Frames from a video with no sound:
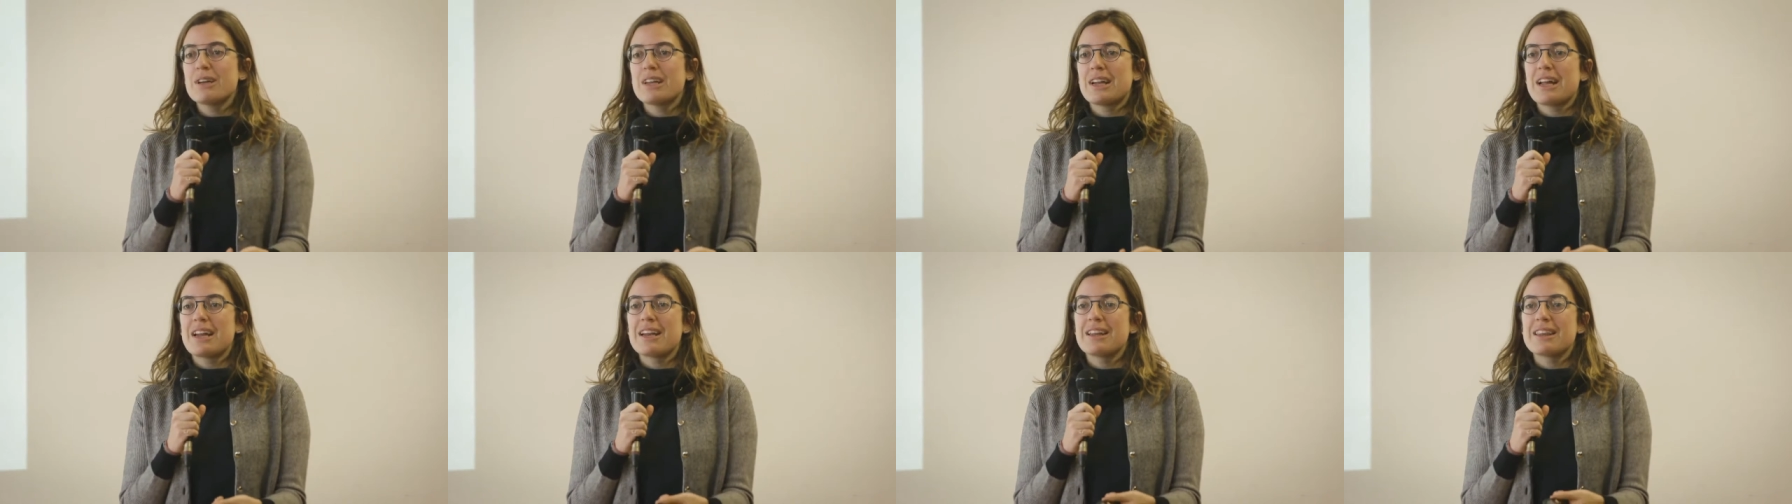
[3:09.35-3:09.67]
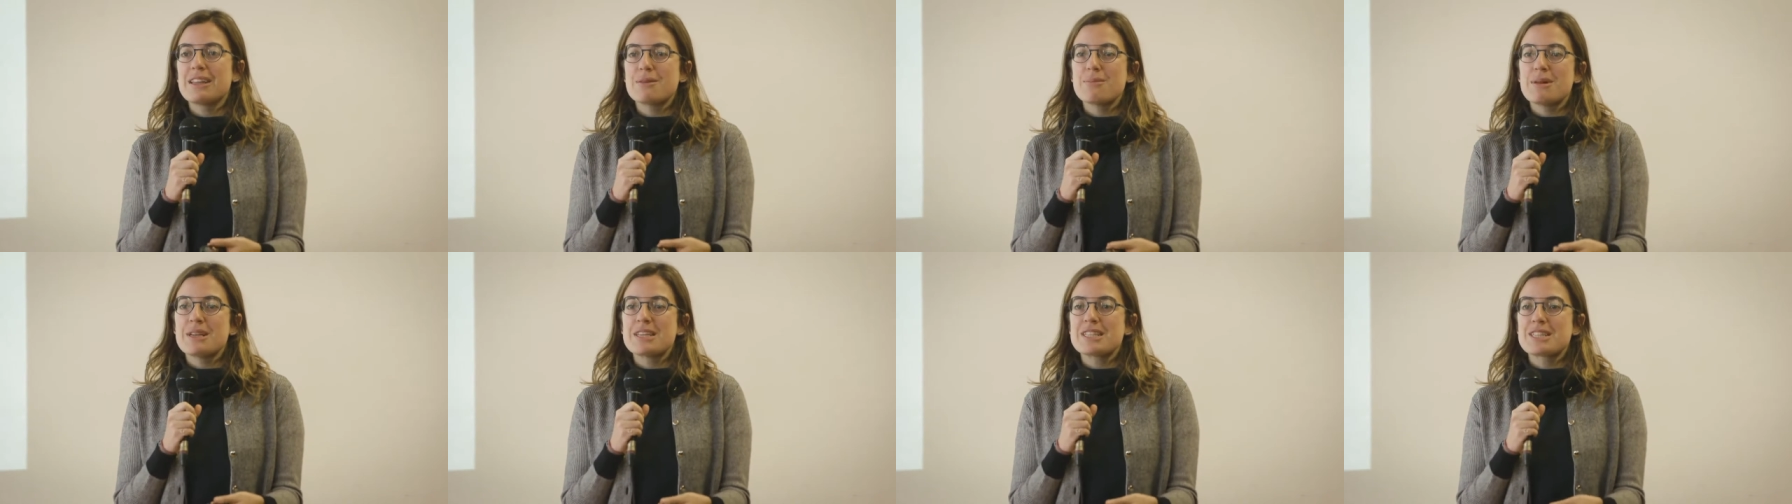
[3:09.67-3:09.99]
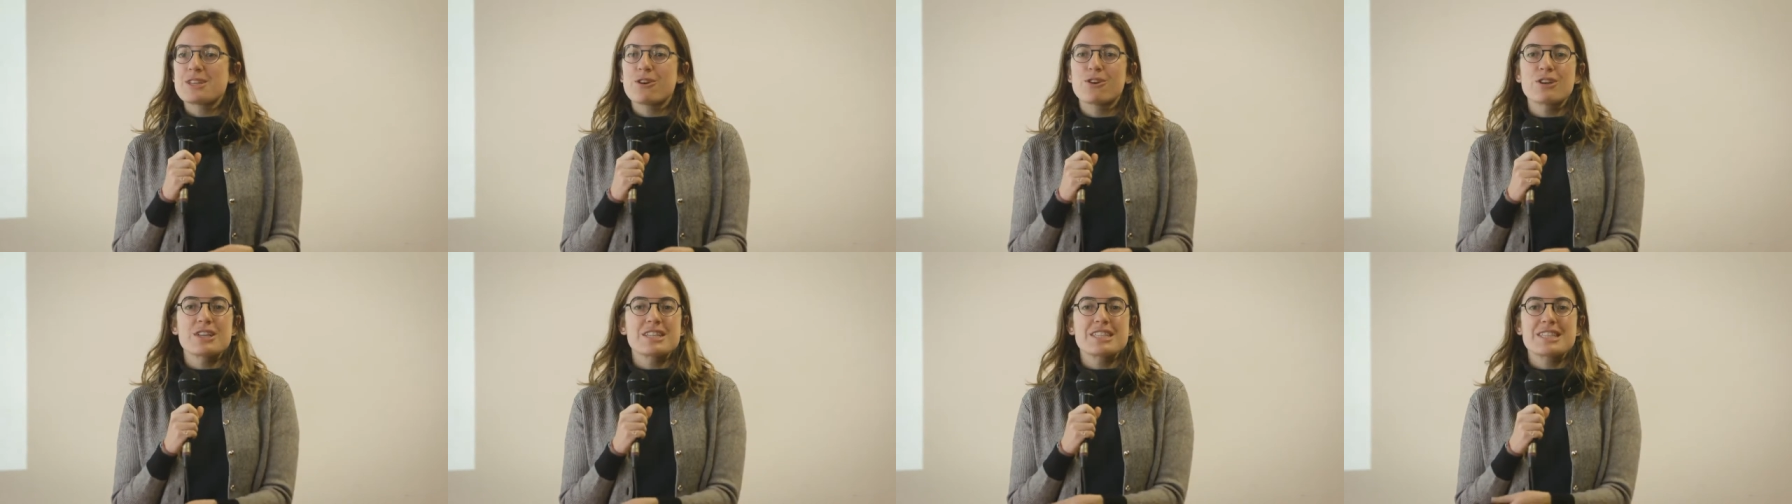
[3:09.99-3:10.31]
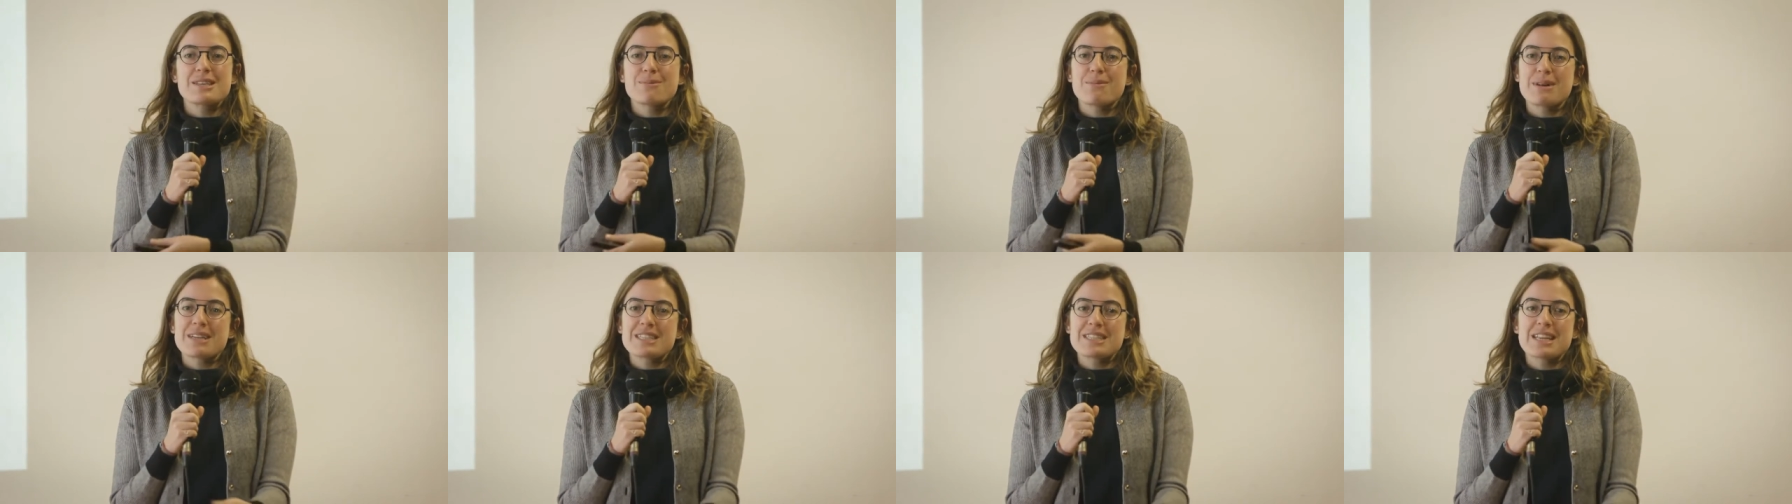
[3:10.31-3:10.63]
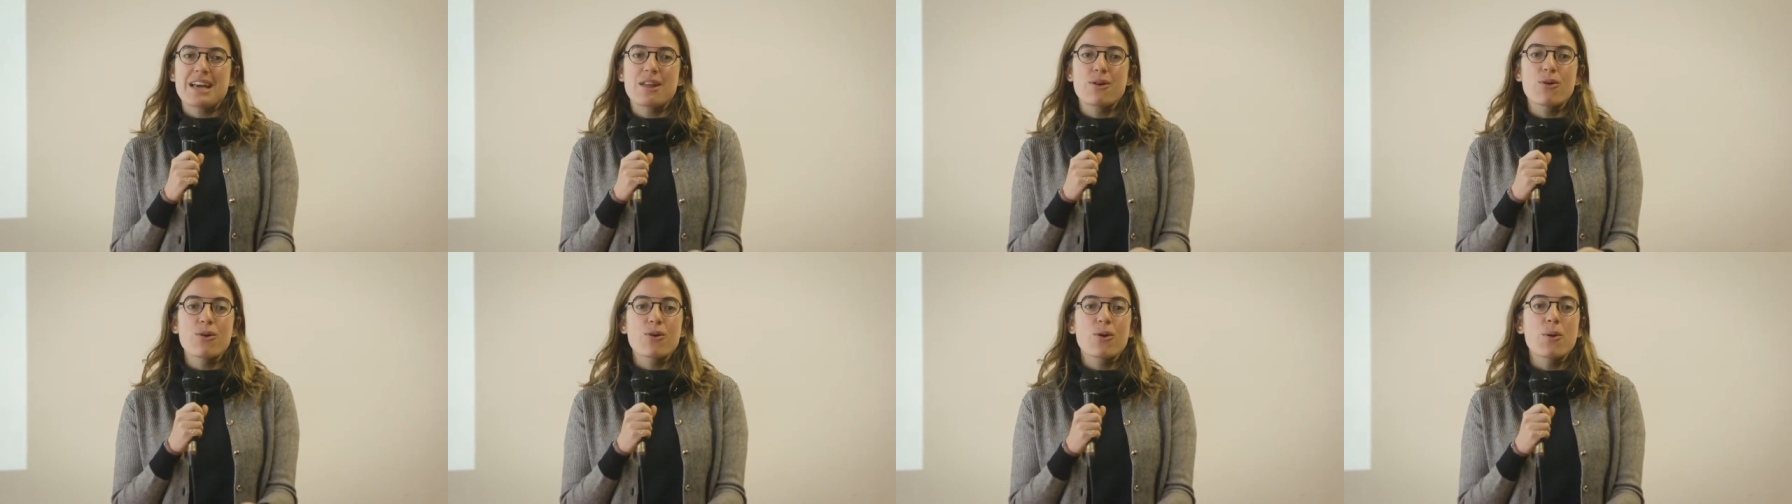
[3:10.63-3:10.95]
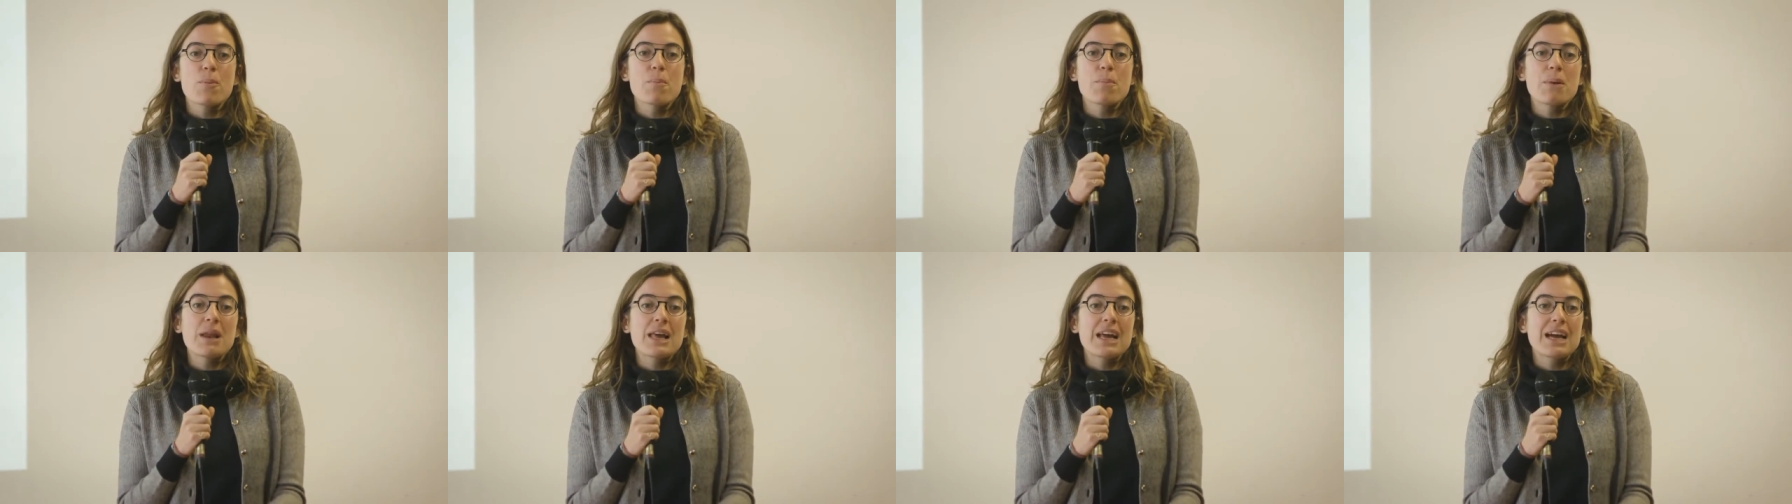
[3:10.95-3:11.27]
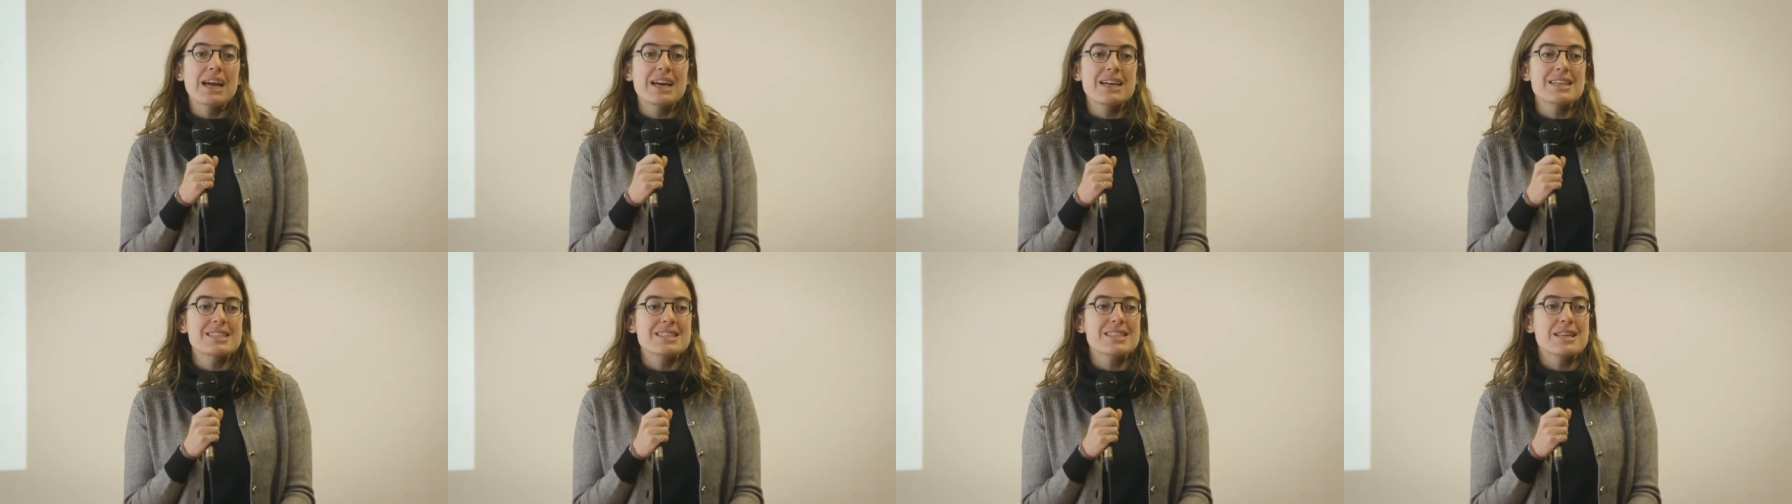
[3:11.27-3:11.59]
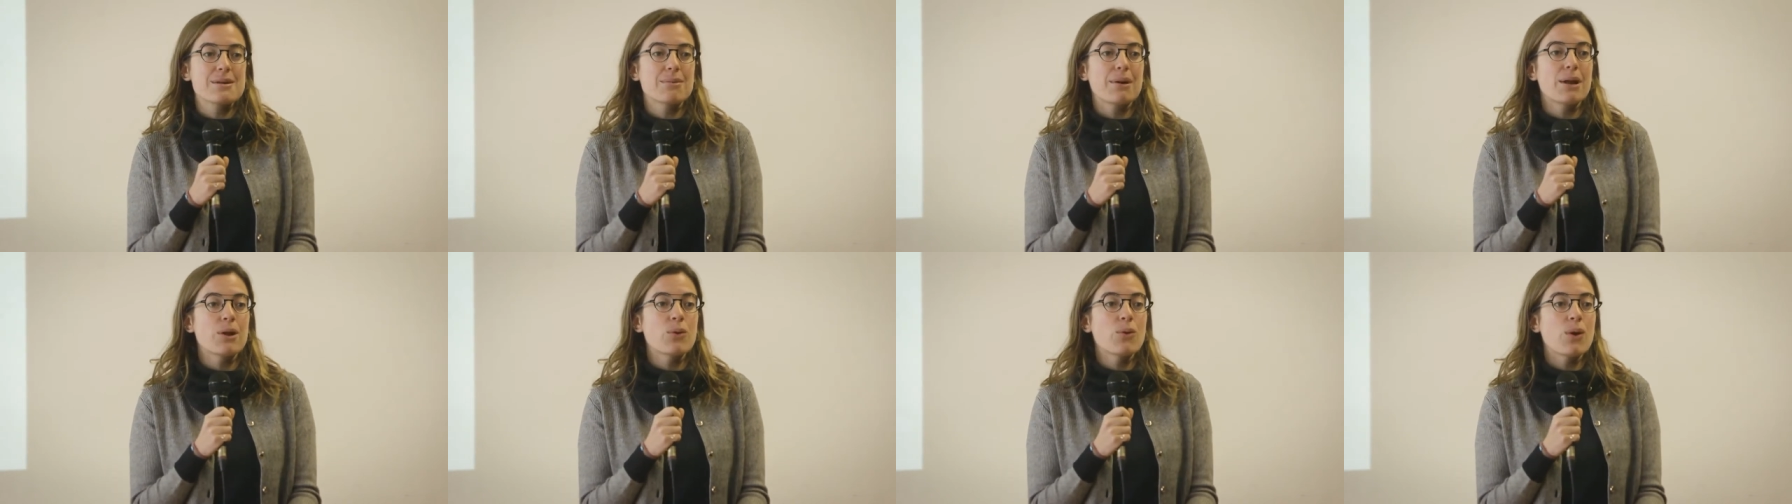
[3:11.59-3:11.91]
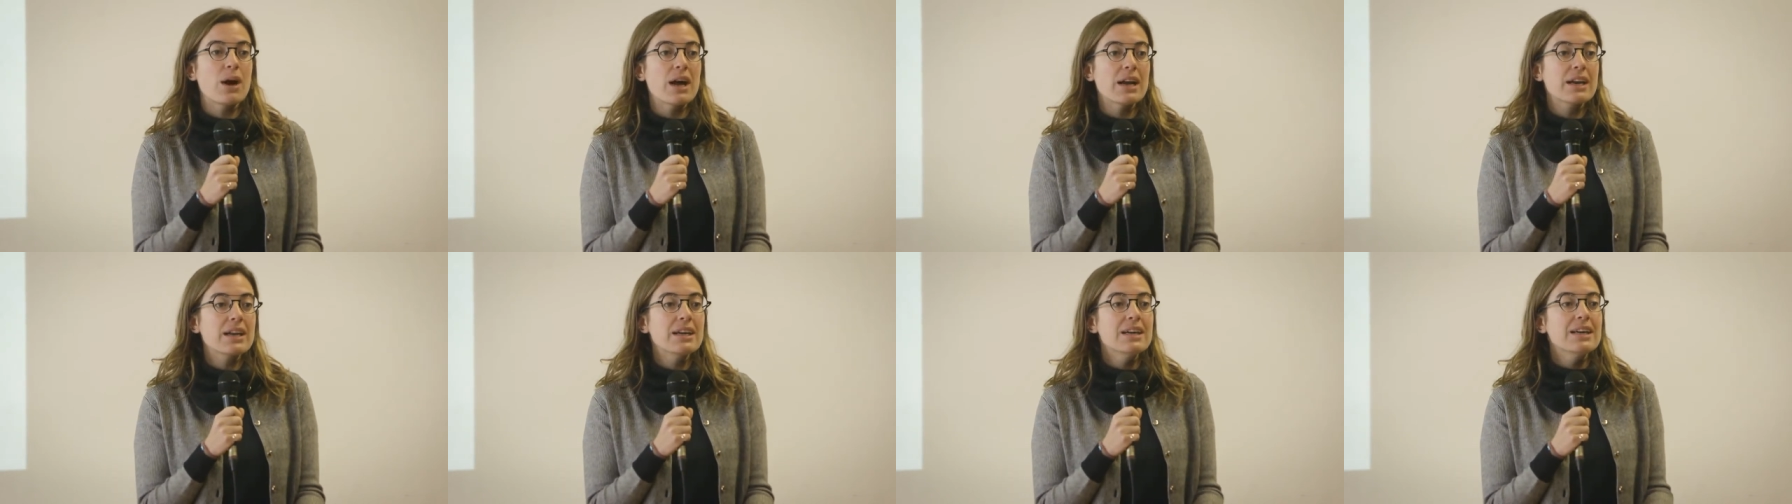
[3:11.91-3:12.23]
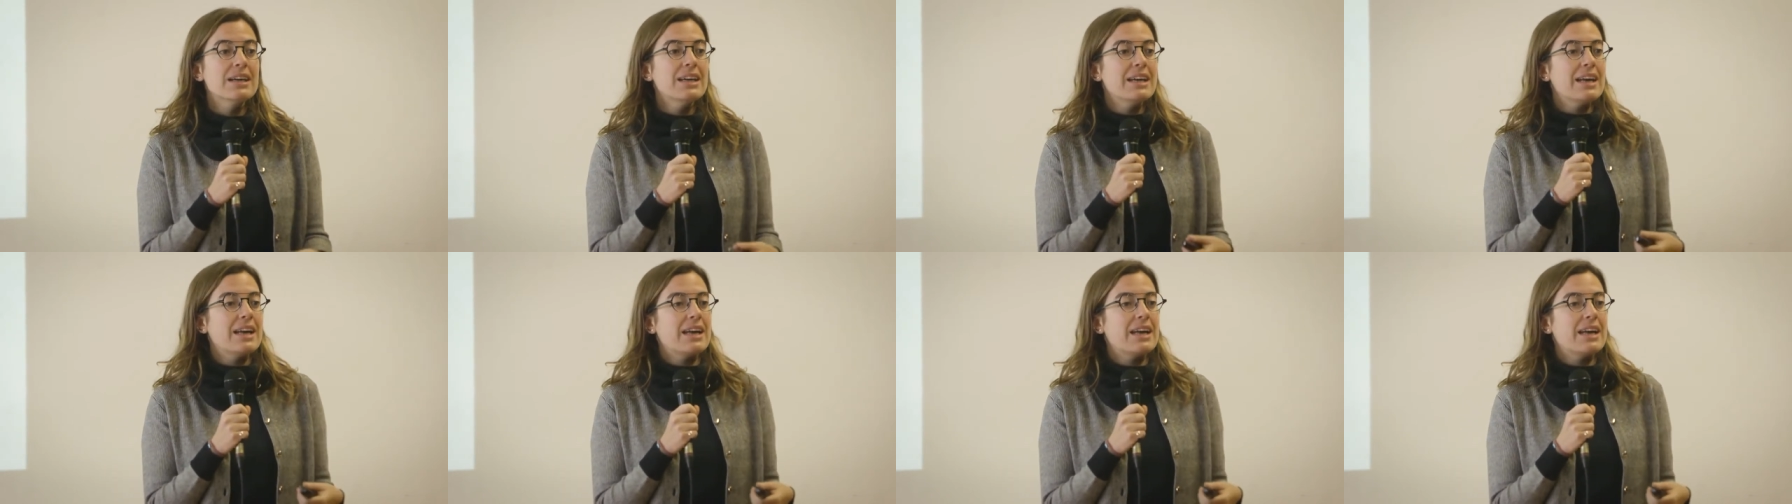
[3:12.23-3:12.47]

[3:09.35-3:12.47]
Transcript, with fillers: eran dimensiones demasiado complejas de evaluar